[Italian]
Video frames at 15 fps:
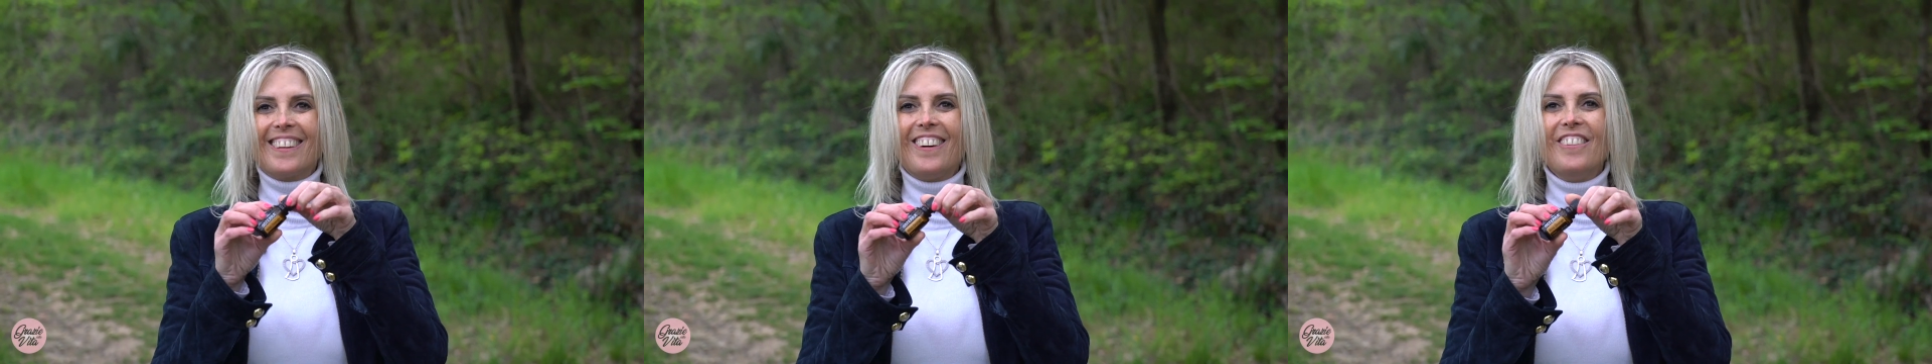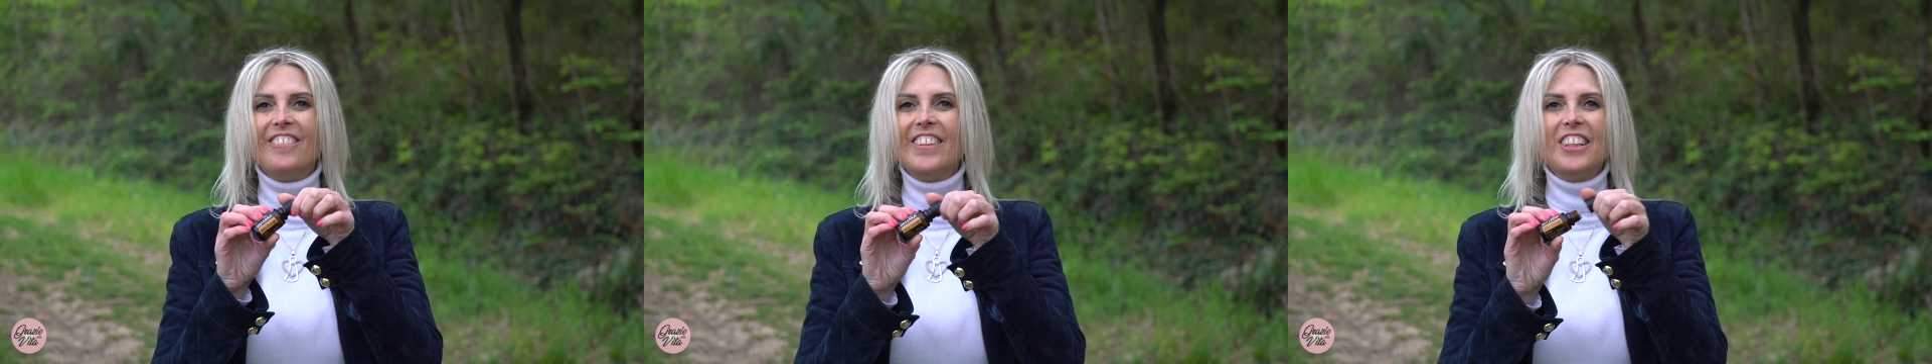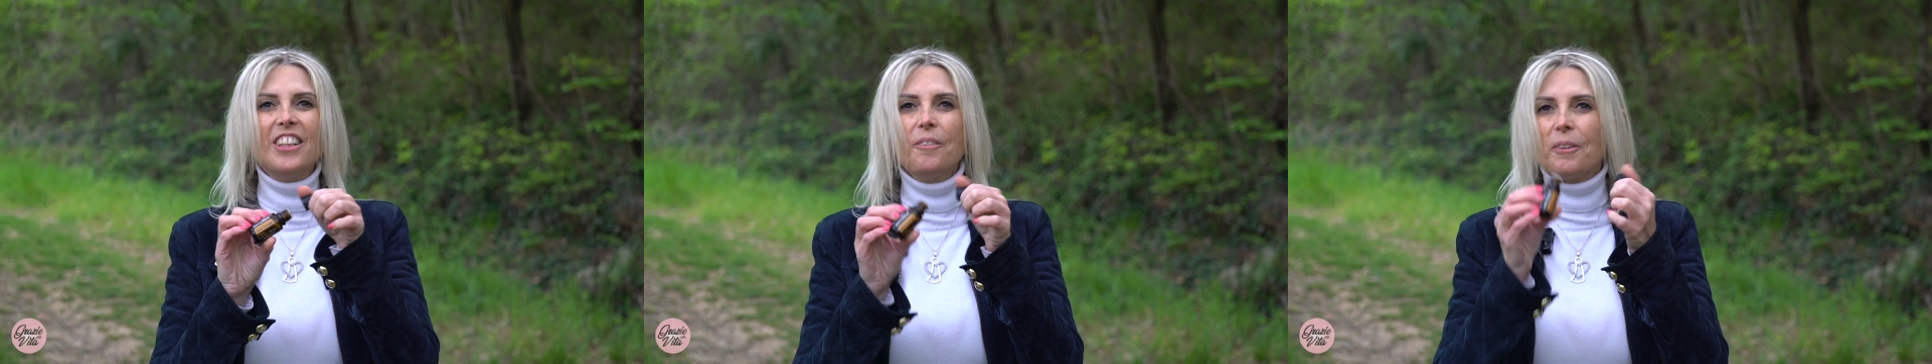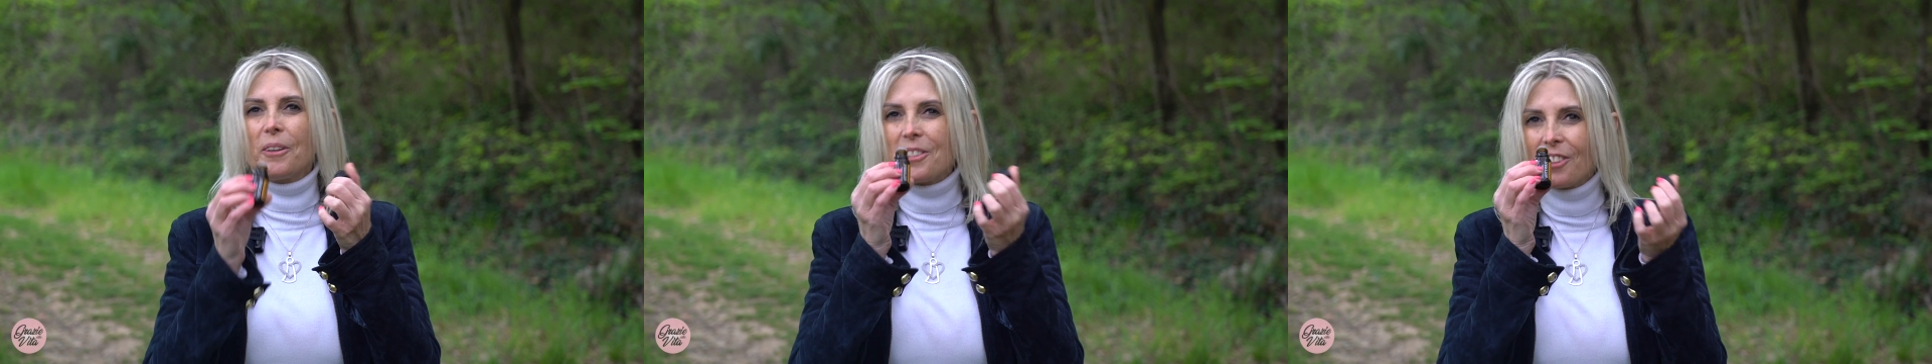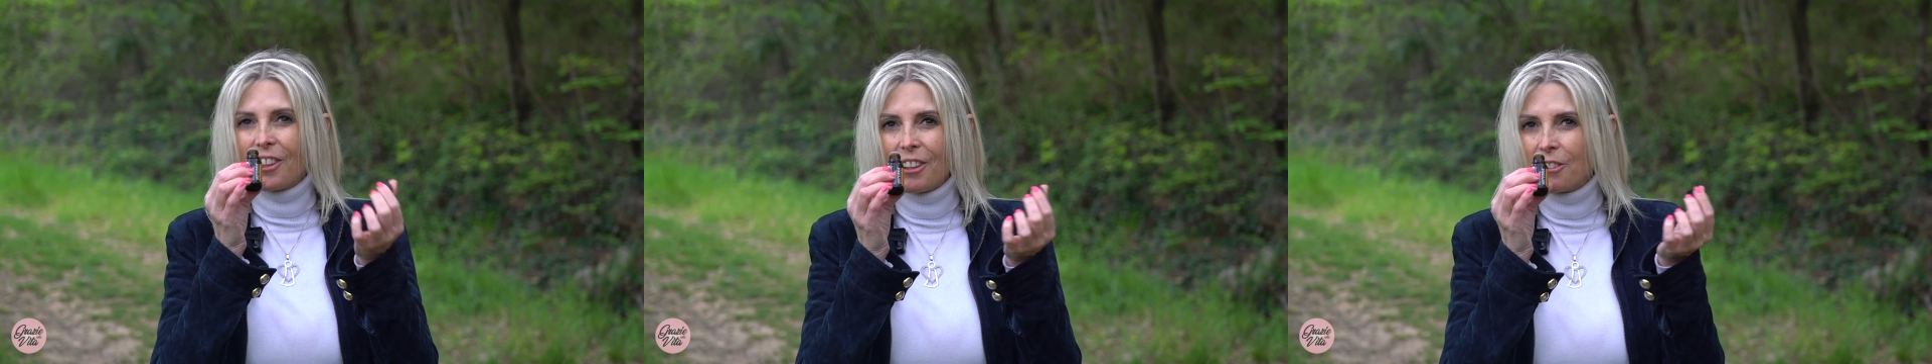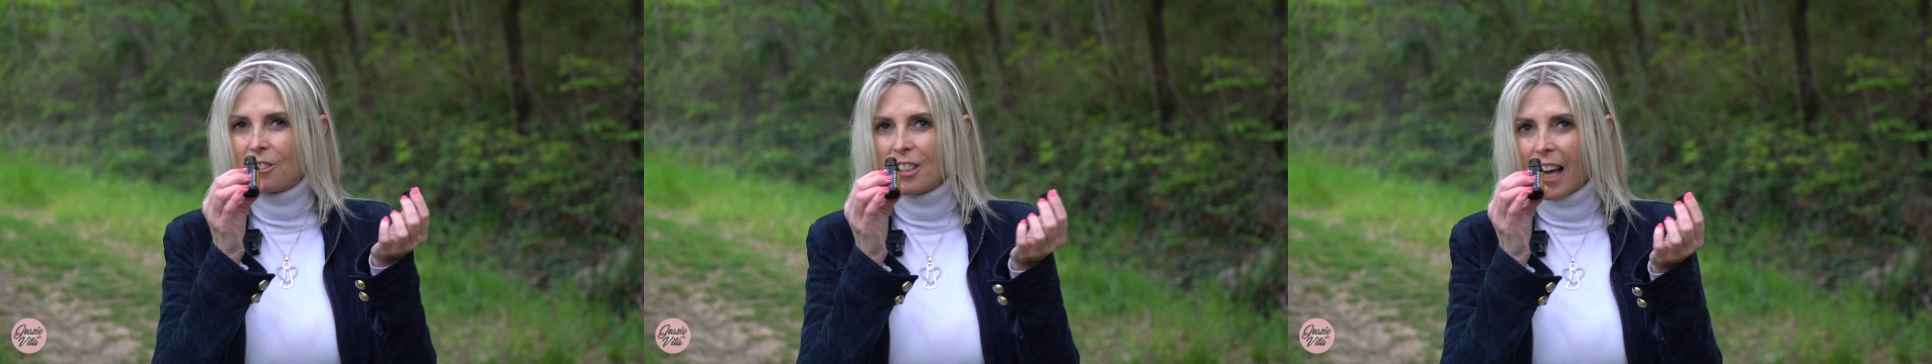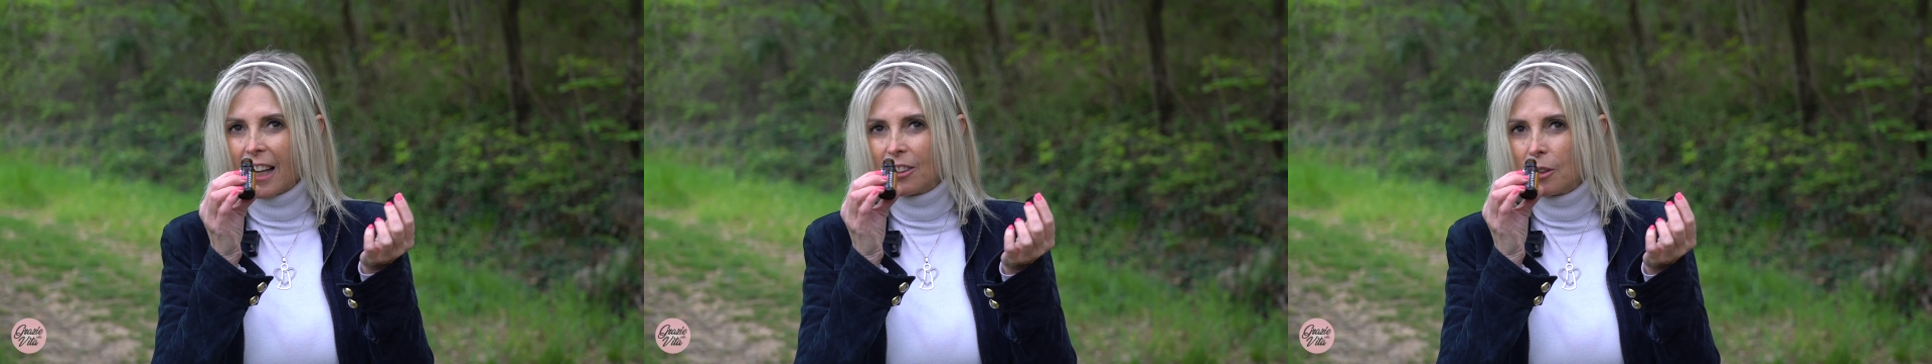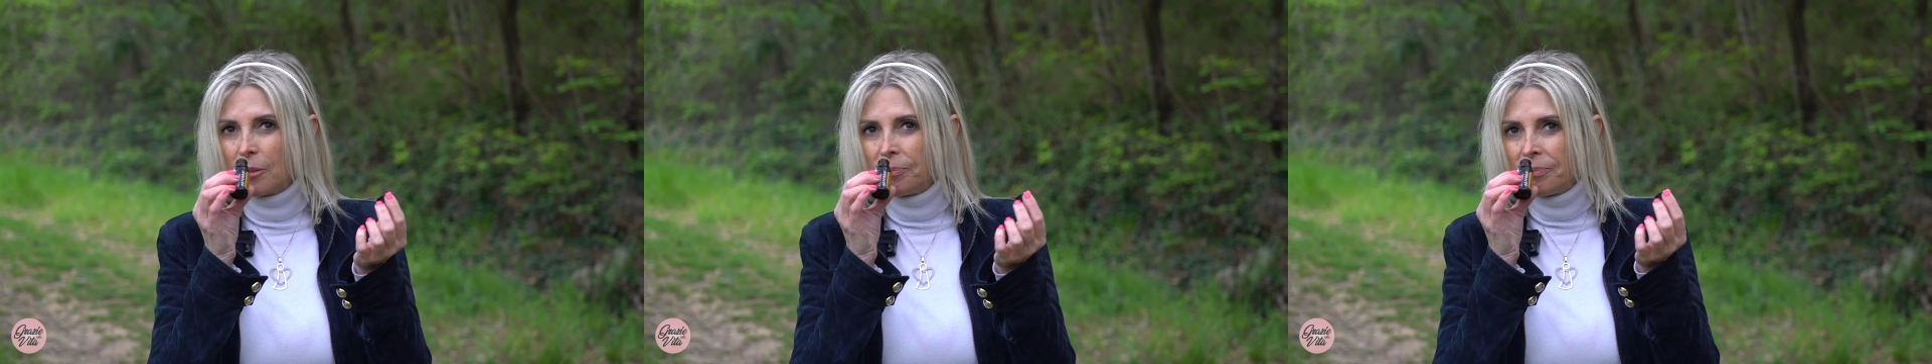col video me lo sono
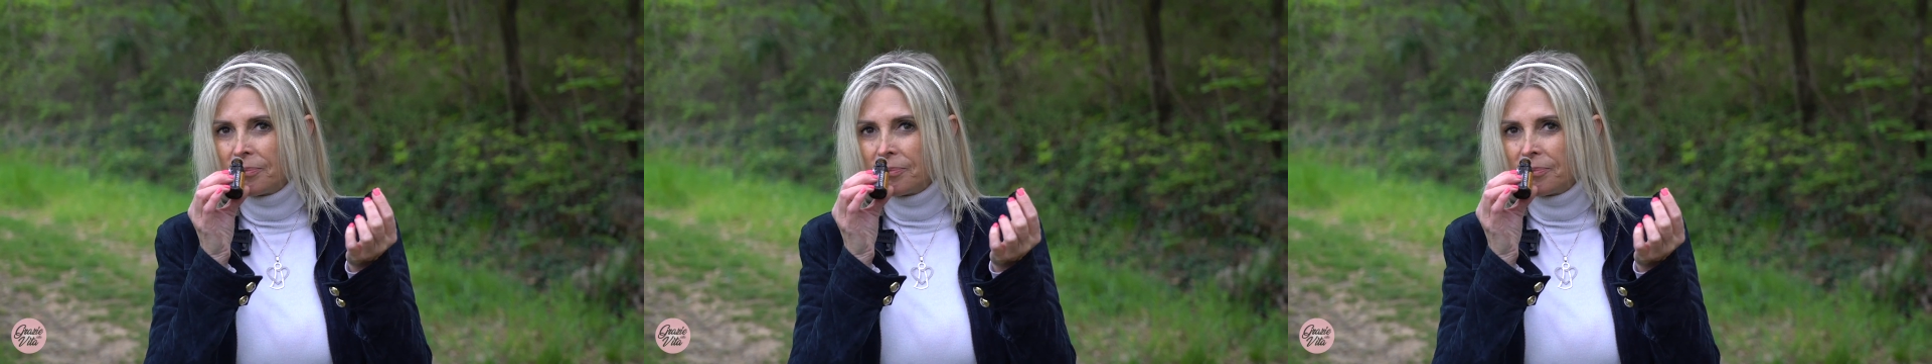annusato,